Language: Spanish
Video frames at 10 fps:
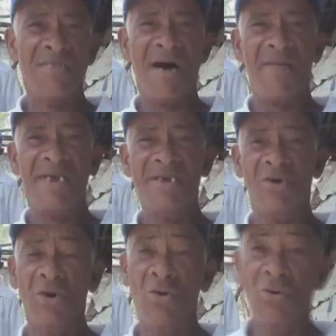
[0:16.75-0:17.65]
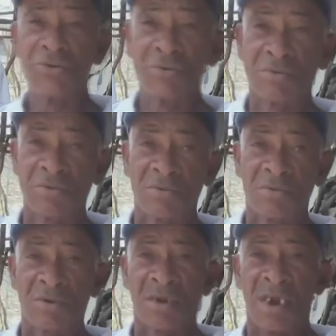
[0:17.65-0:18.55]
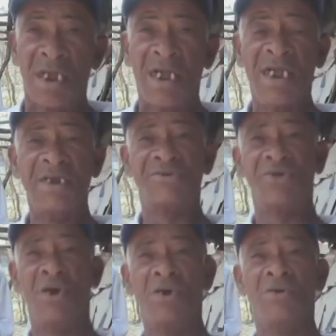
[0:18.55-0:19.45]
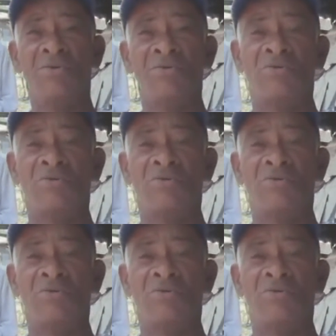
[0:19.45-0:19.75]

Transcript: Y más menos luz. El sol